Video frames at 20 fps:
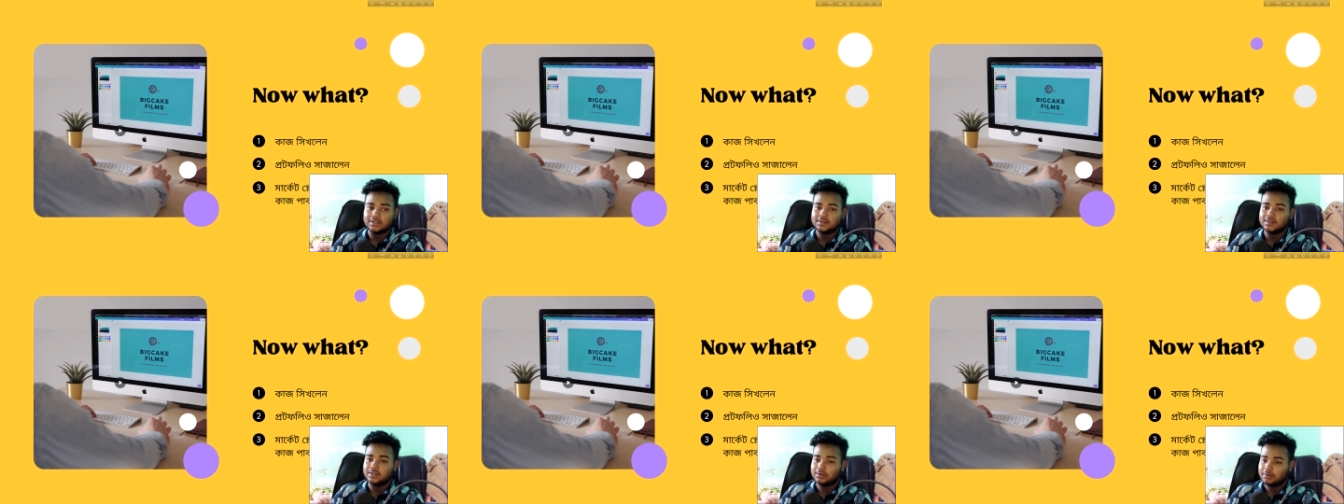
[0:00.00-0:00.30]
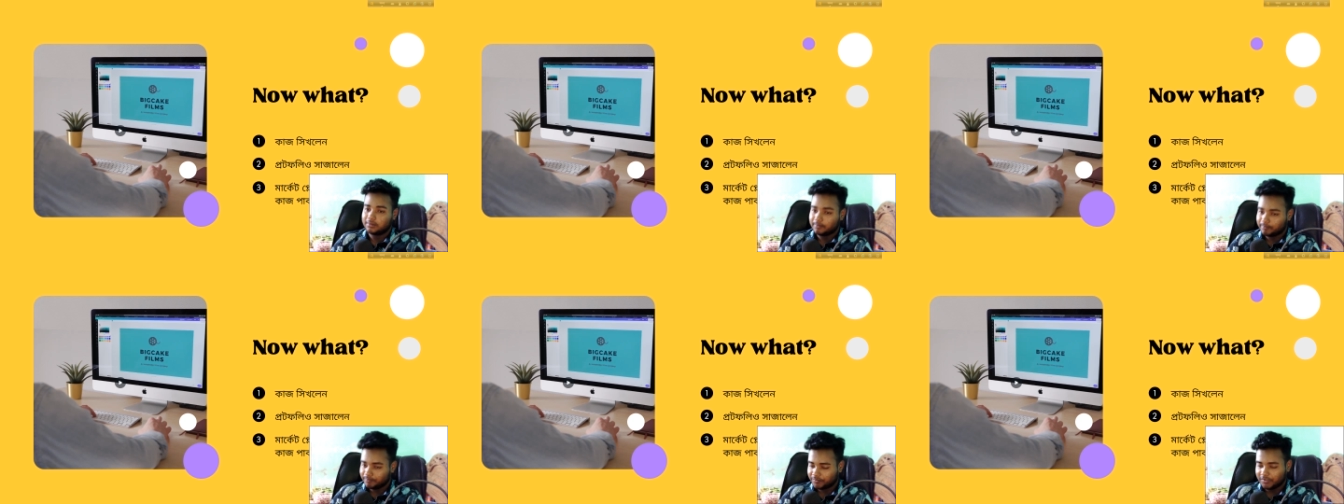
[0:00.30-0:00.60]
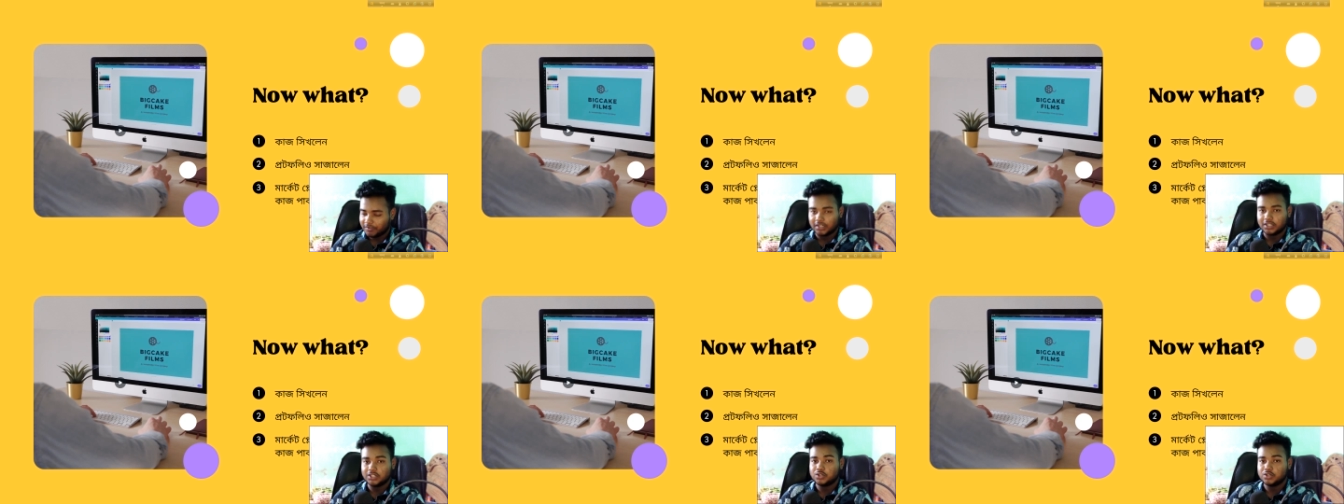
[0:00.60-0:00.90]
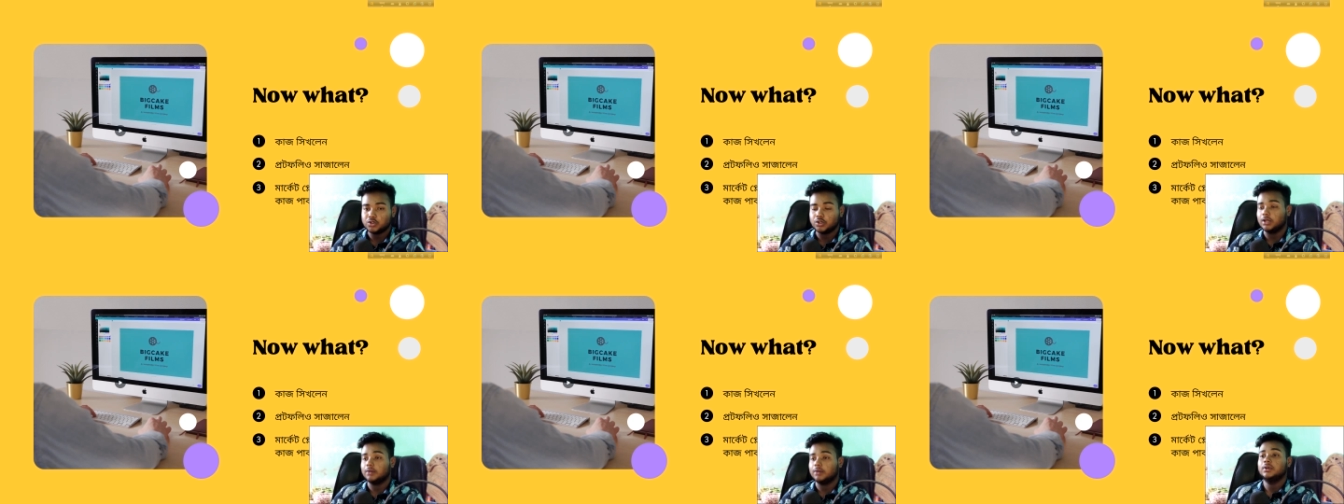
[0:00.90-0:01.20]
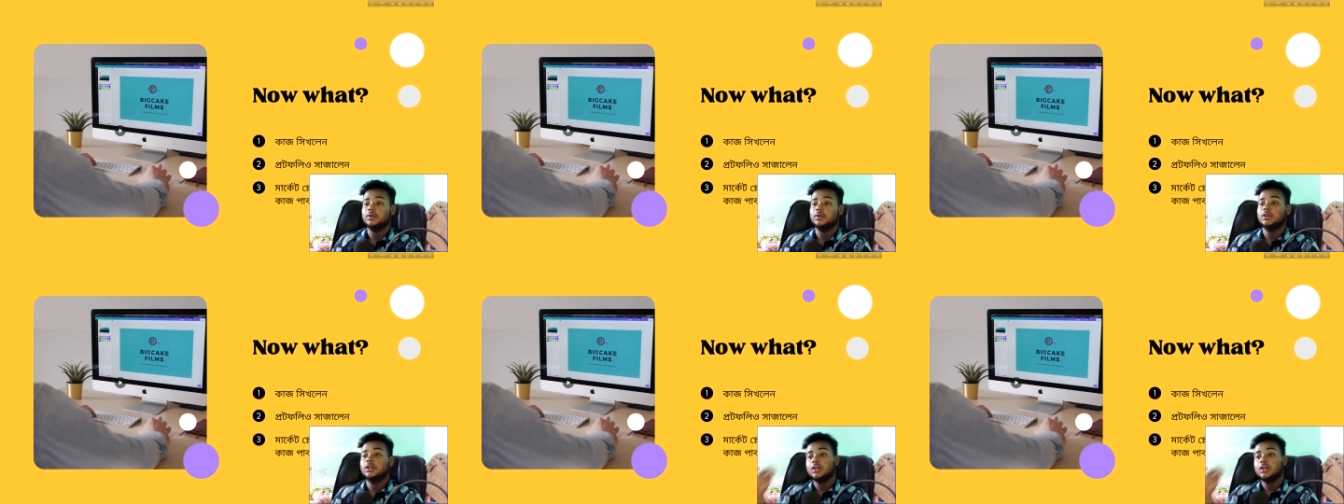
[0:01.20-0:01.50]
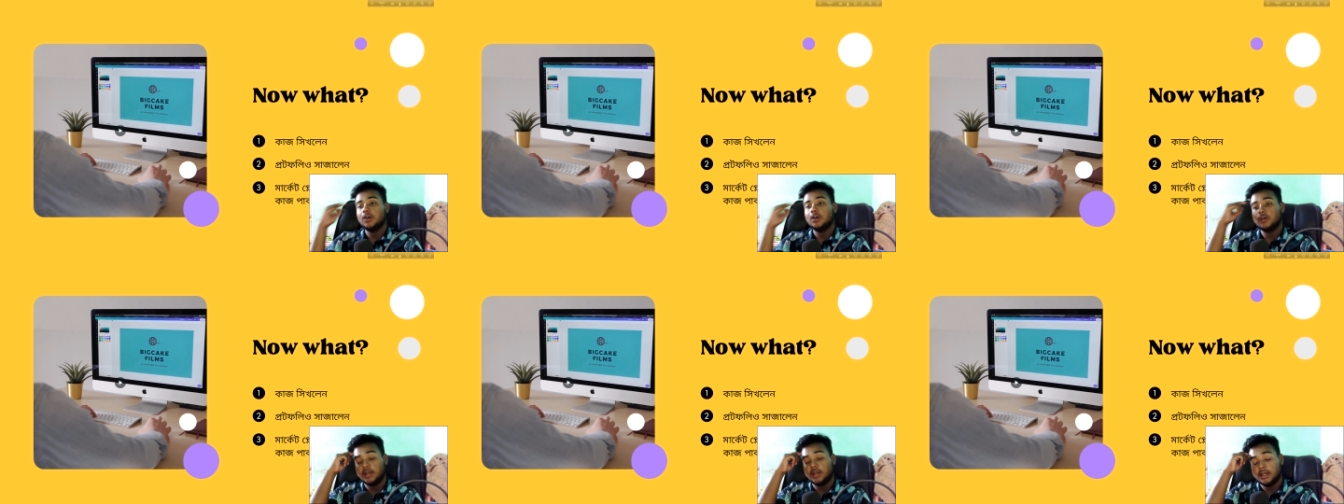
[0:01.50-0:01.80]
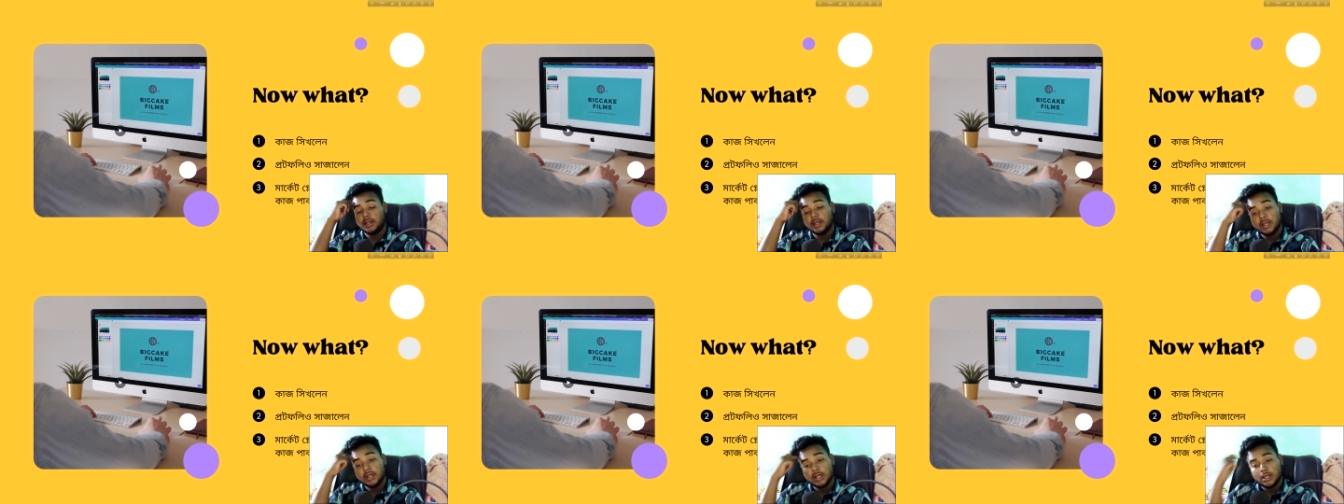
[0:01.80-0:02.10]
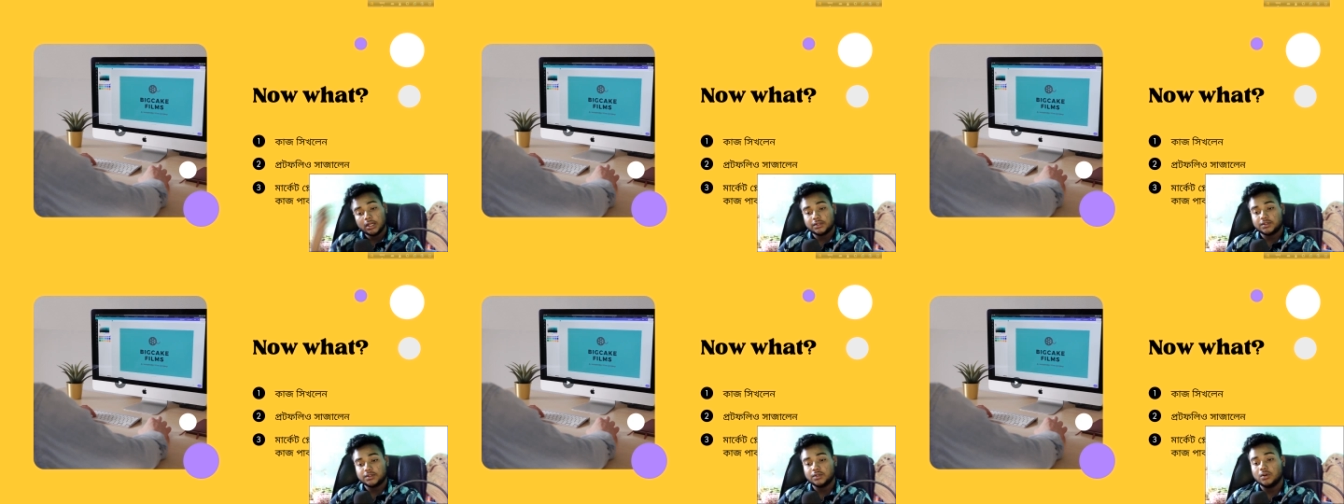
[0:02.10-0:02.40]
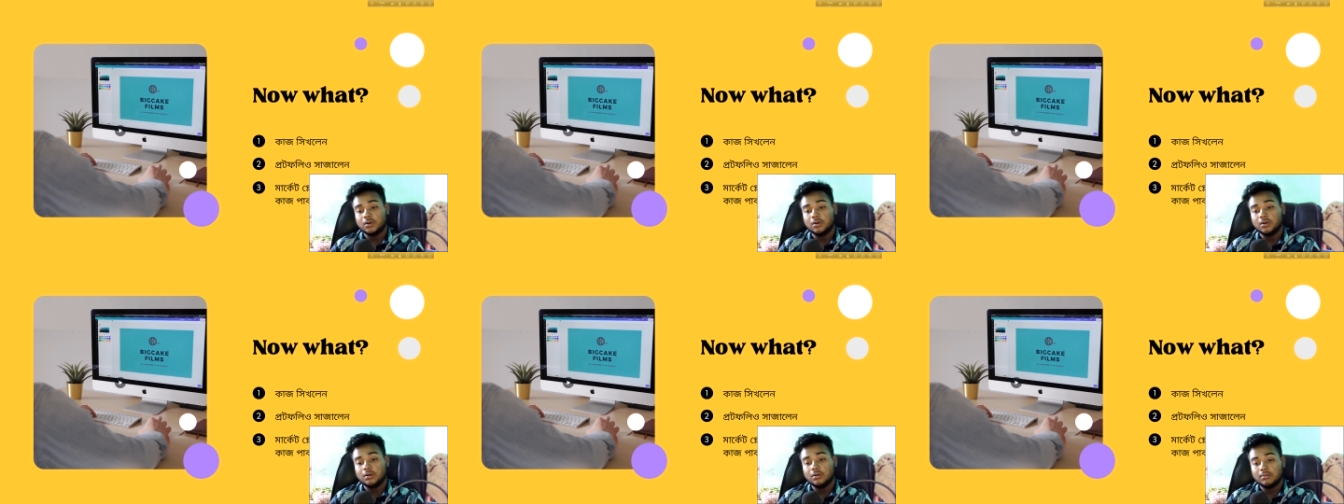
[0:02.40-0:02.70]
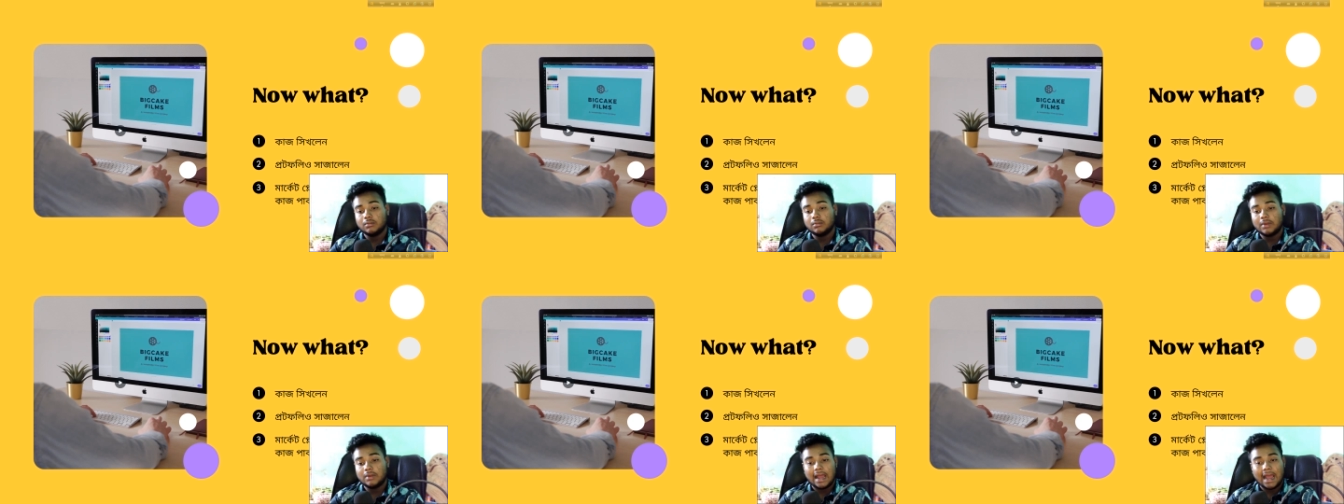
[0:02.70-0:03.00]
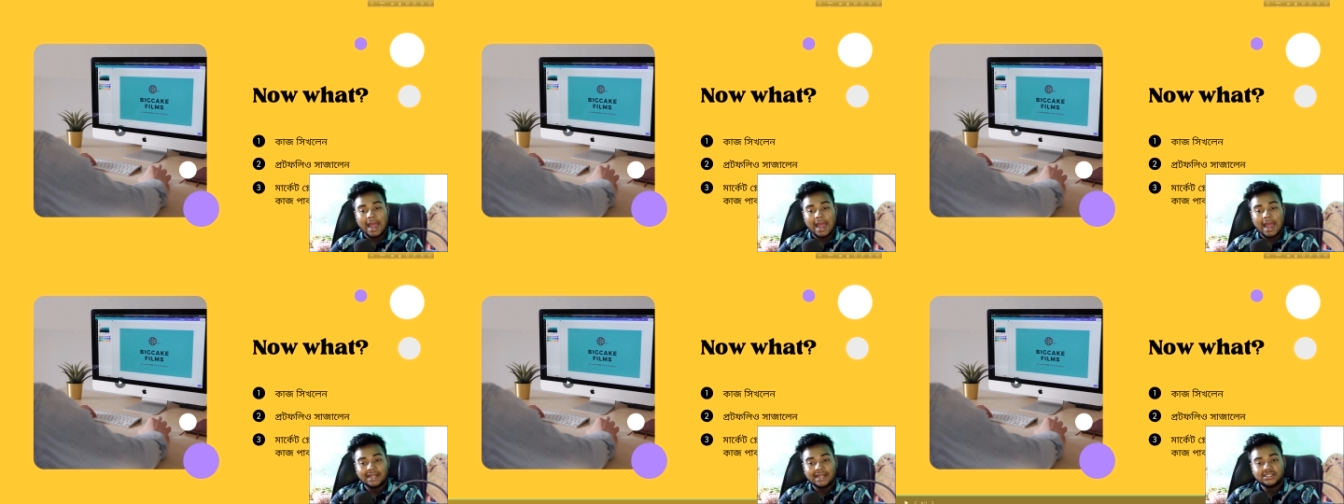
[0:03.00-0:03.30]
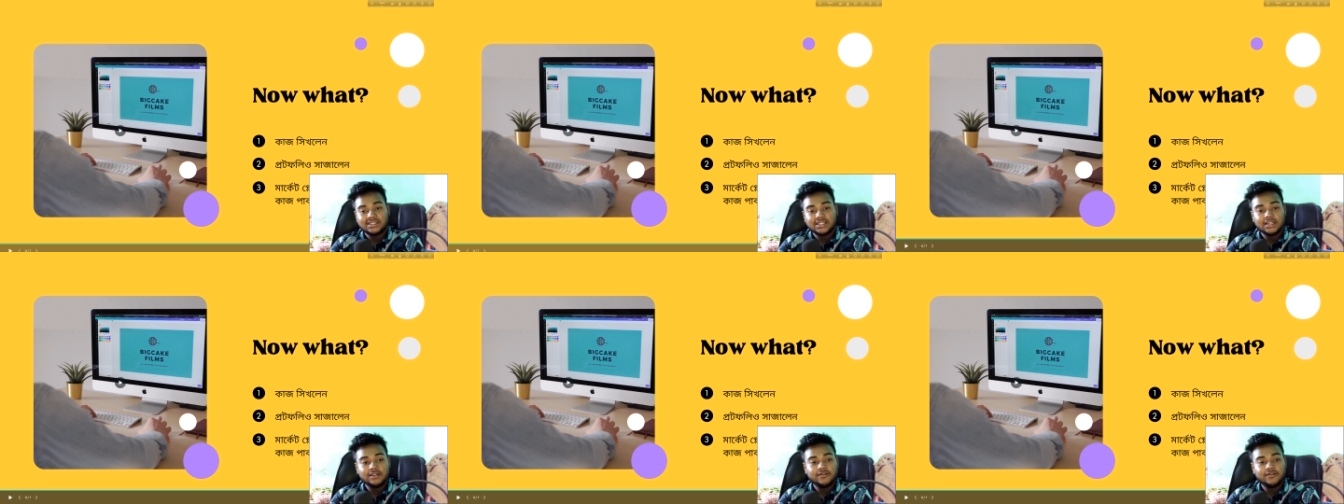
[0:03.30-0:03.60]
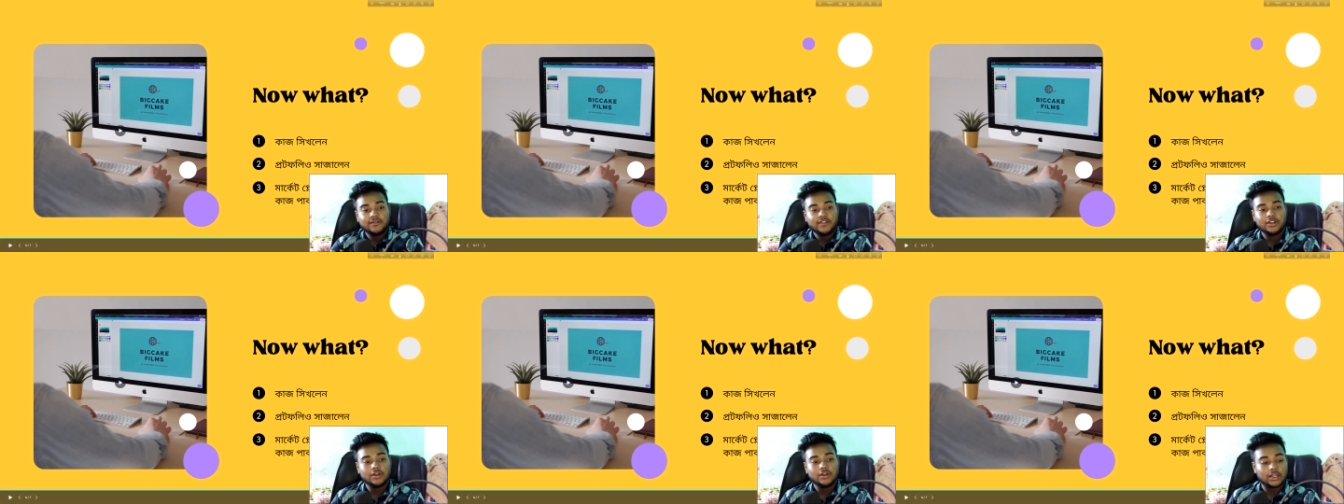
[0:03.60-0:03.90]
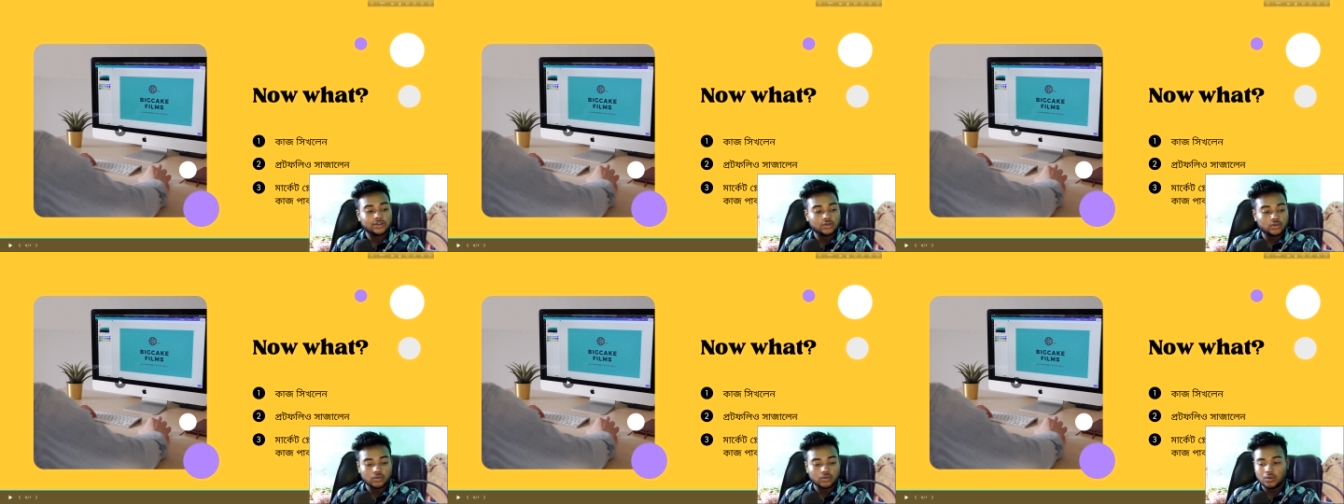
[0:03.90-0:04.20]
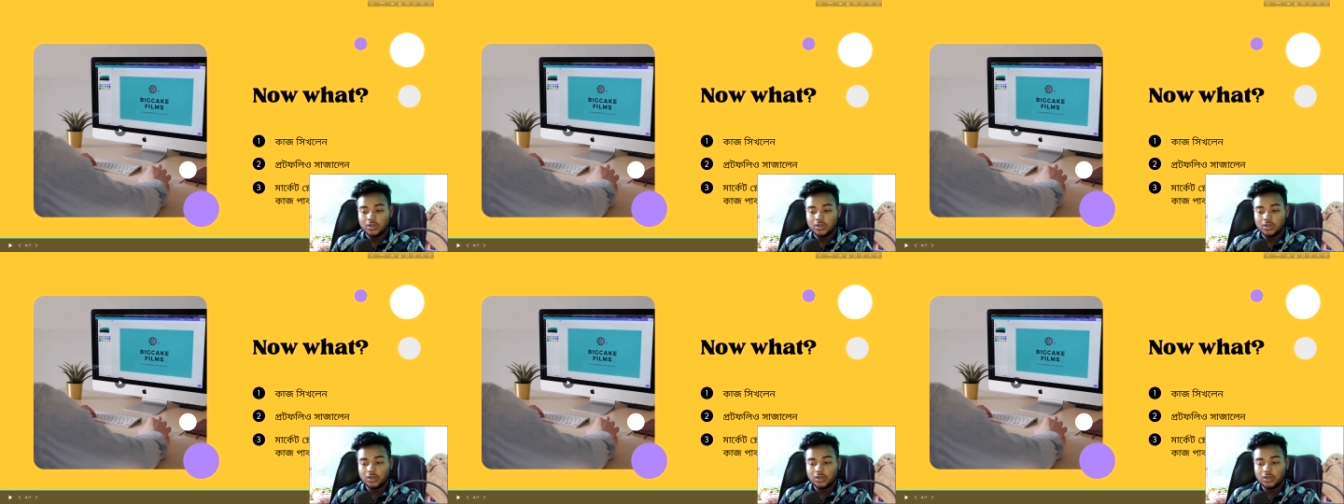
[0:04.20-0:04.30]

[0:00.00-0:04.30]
ইট আর কিছুই না ওকে সো আজকের ভিডিও এতটুকুই